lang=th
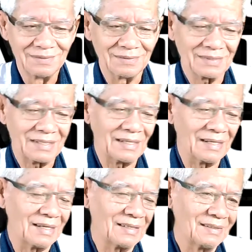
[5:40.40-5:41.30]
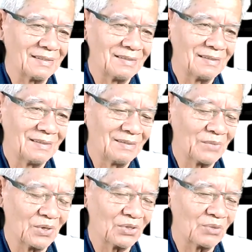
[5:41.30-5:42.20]
โอเคนะ
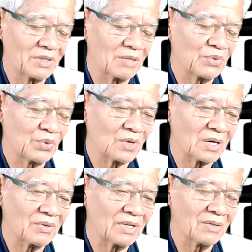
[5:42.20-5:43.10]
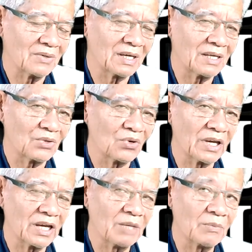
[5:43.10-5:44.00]
พรอยู่ประจำตัวเราเนี่ยนะโอเคตกลง
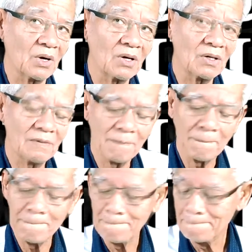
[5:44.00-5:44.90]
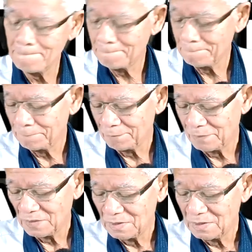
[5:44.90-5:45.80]
แค่นี้หมอ ครับ
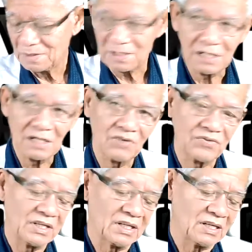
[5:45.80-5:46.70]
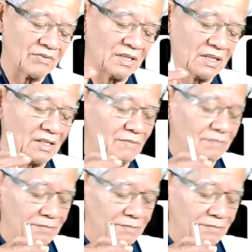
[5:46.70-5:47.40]
ครับสวัสดีครับสวัสดีครับ